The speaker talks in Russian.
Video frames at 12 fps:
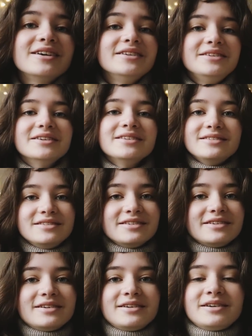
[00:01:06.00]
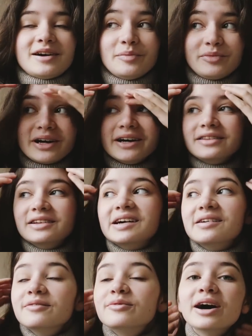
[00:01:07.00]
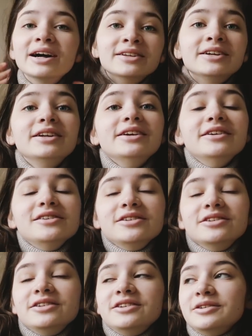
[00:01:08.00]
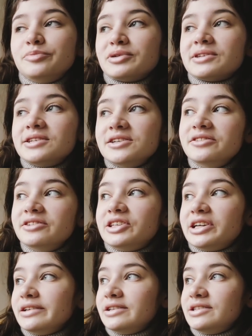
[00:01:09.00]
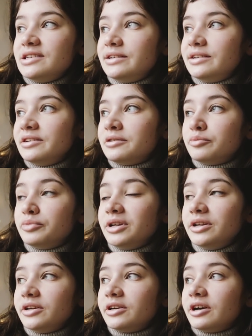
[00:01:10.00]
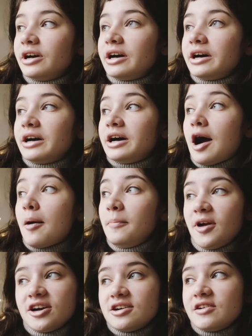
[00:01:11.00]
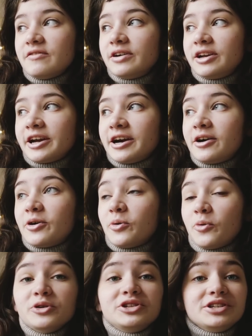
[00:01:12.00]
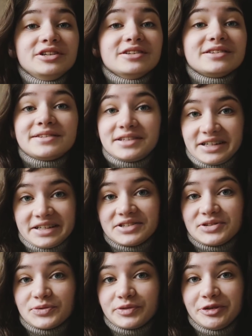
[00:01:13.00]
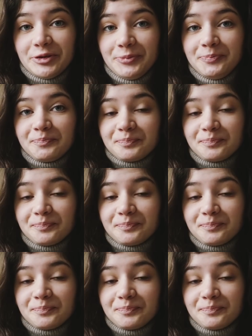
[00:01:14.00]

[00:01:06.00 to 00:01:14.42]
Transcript: наконец-то обратно в Англии, и последние три недели были, мягко говоря, очень стрессовые